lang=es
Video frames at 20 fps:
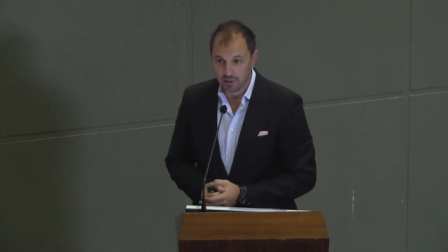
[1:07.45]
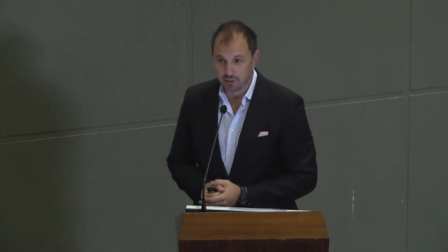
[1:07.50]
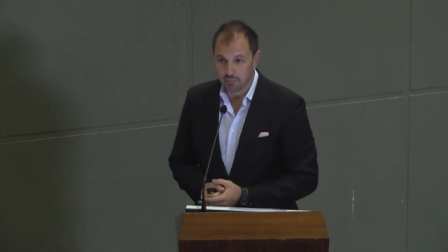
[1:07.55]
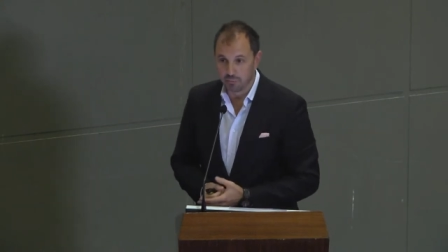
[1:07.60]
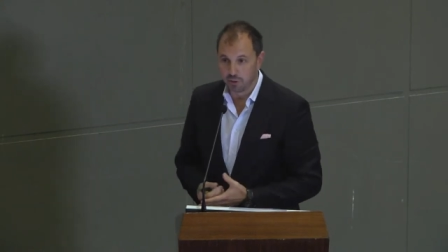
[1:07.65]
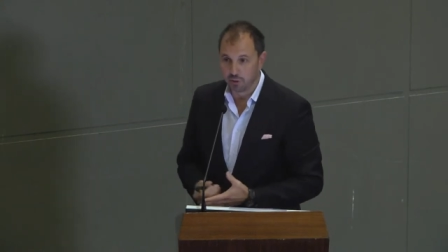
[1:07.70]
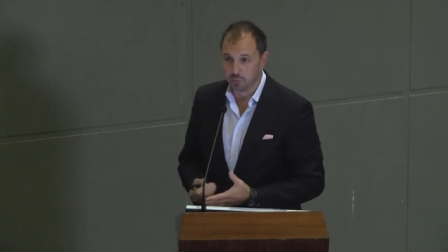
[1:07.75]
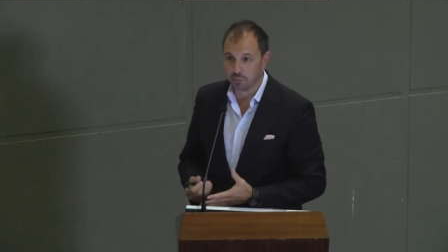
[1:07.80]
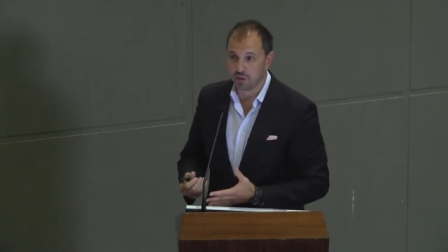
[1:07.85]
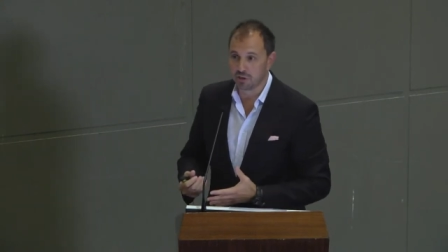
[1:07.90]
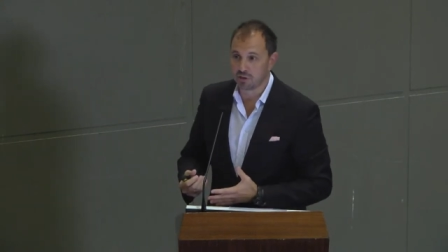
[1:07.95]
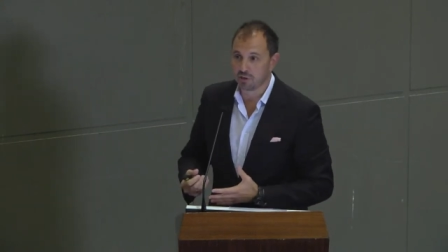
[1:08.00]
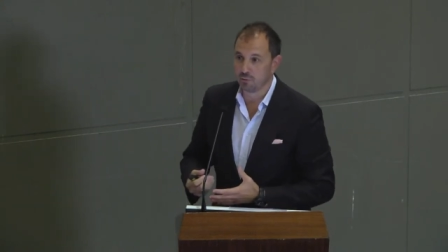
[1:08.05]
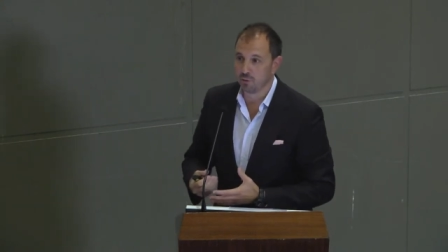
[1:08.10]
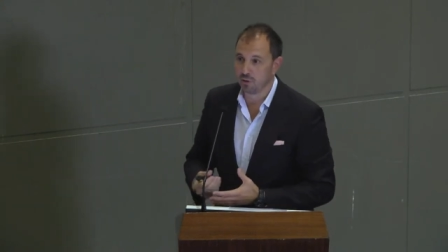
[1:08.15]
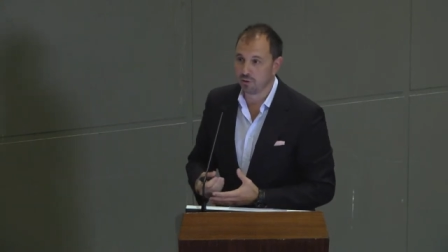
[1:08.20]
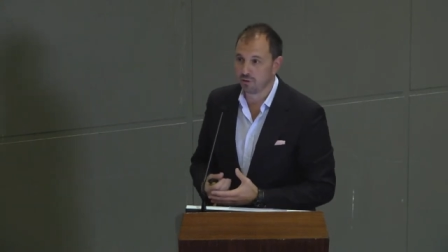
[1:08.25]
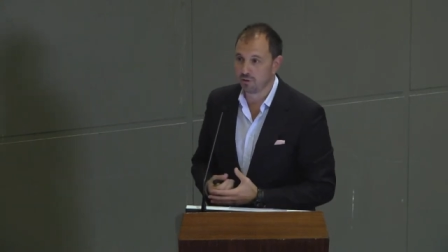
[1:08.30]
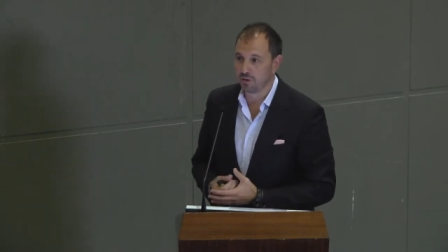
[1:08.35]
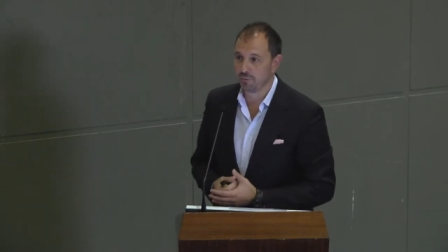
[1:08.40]
Mi nombre es
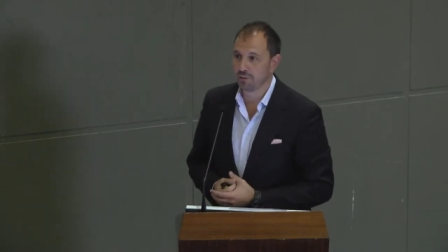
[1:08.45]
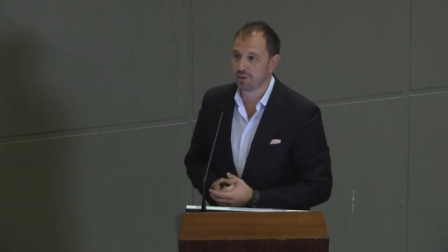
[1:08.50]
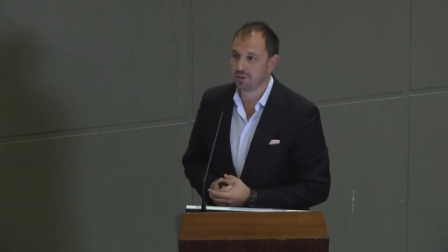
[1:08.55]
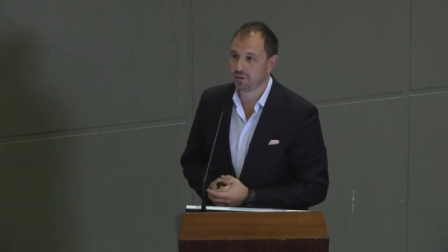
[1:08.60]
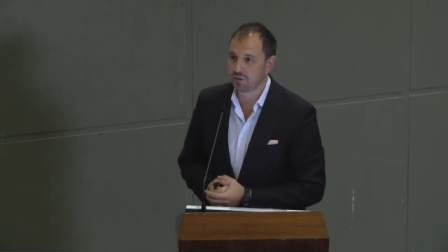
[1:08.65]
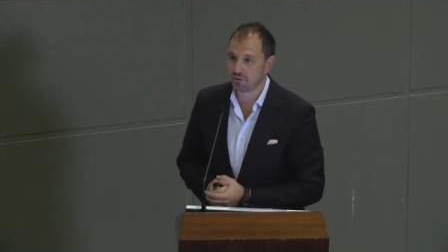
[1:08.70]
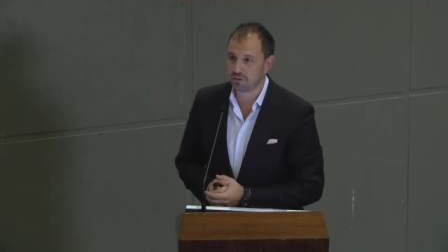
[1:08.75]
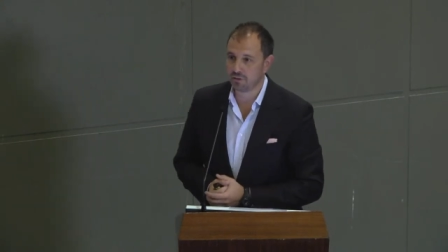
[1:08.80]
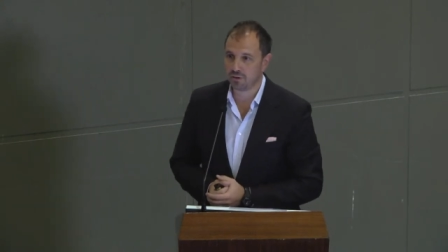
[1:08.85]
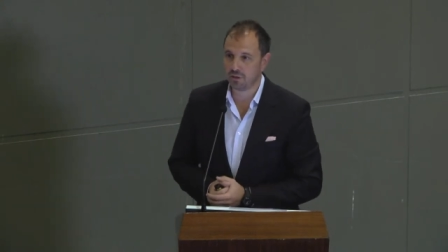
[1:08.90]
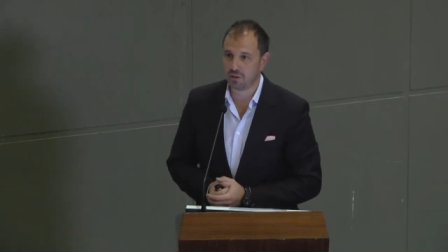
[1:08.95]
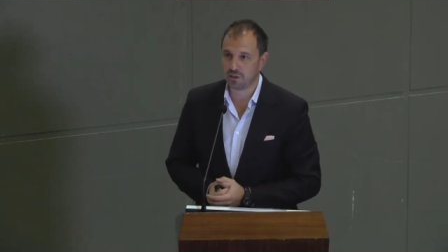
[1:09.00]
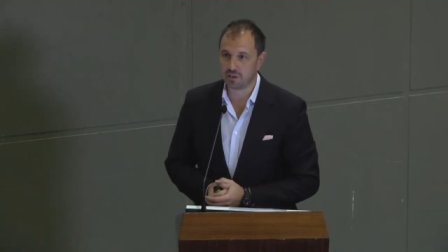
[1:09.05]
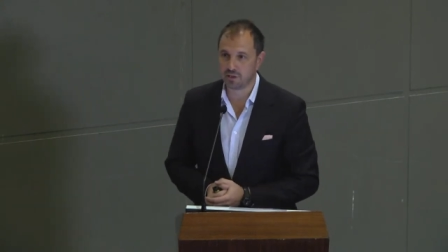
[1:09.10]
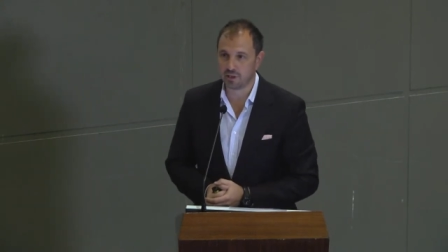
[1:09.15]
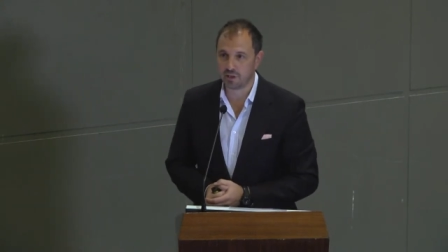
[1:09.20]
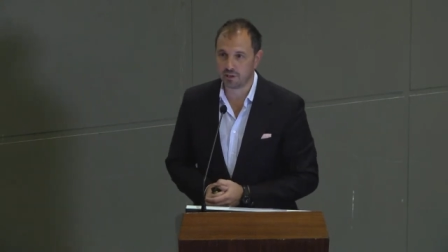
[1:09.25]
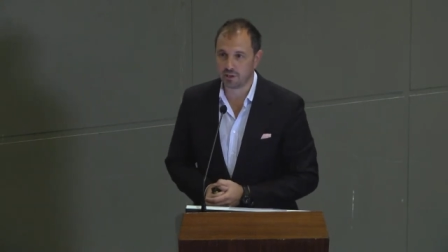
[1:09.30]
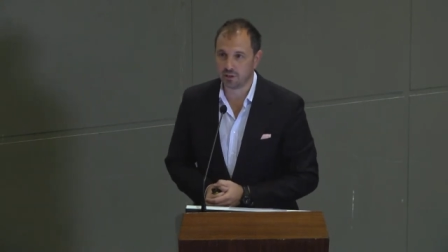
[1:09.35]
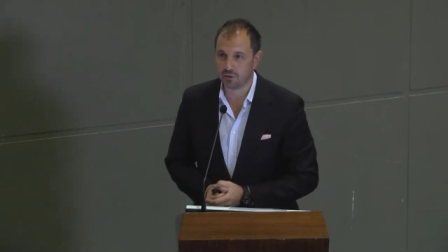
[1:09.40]
Eduardo Zapata, soy el
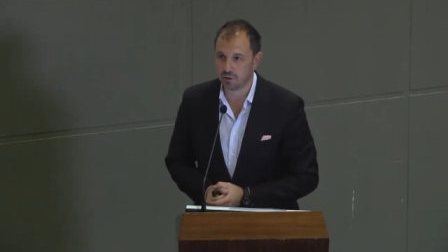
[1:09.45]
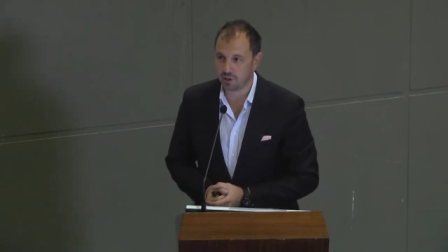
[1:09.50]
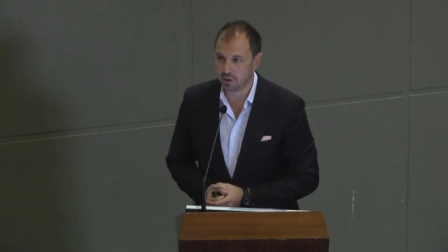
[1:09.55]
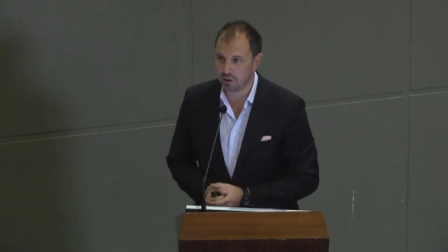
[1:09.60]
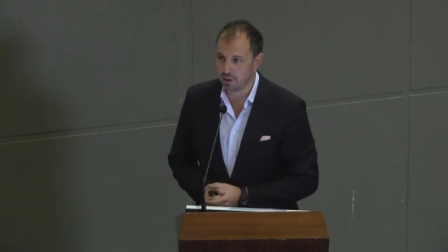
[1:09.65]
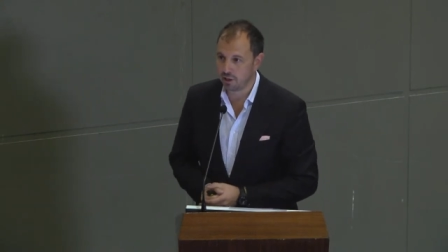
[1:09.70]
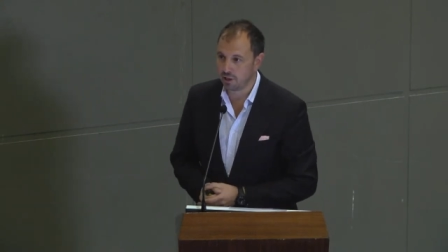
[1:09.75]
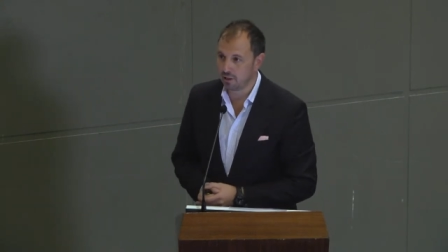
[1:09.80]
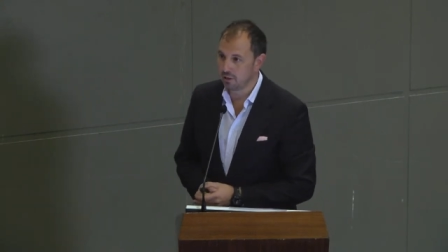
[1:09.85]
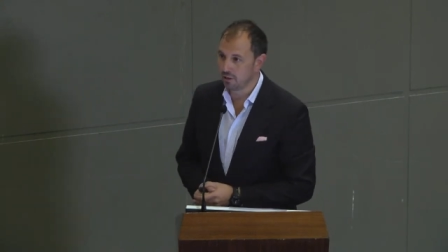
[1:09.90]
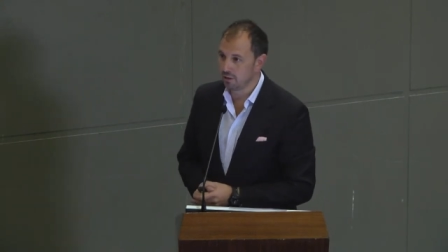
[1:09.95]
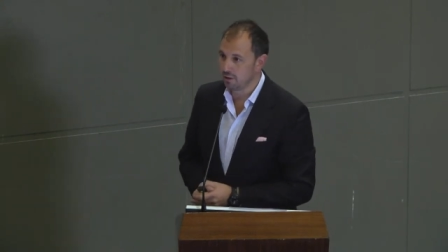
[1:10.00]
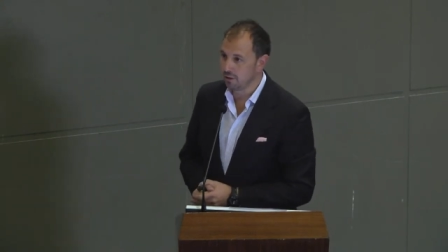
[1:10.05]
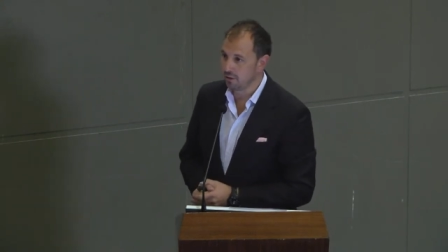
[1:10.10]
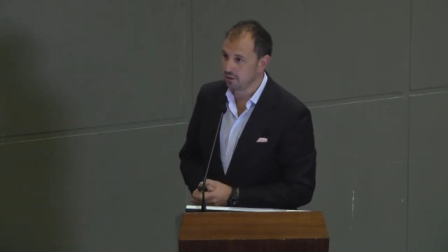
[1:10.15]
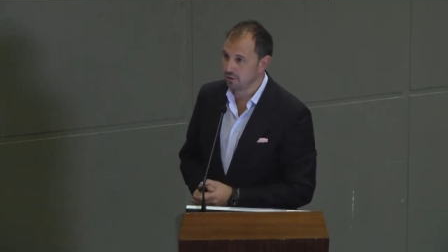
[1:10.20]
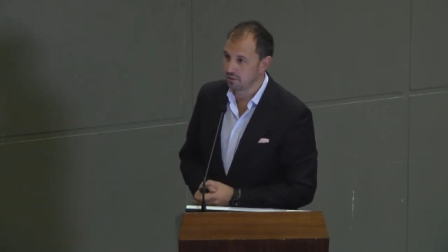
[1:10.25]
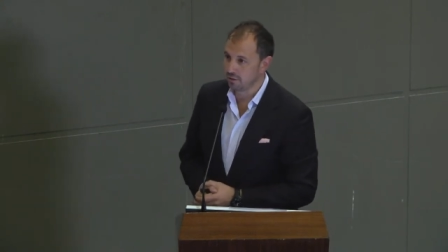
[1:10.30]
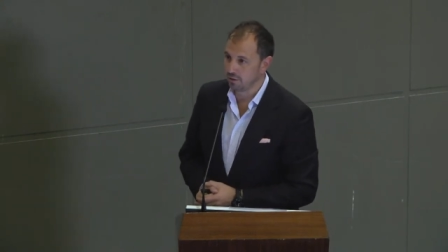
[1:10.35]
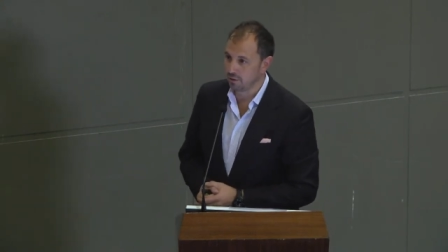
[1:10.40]
secretario general
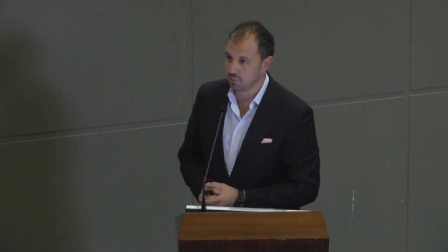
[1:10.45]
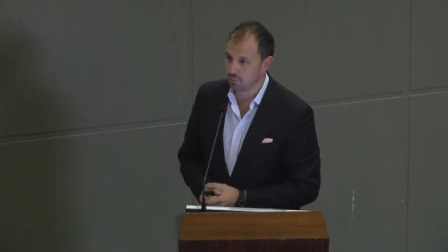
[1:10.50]
de,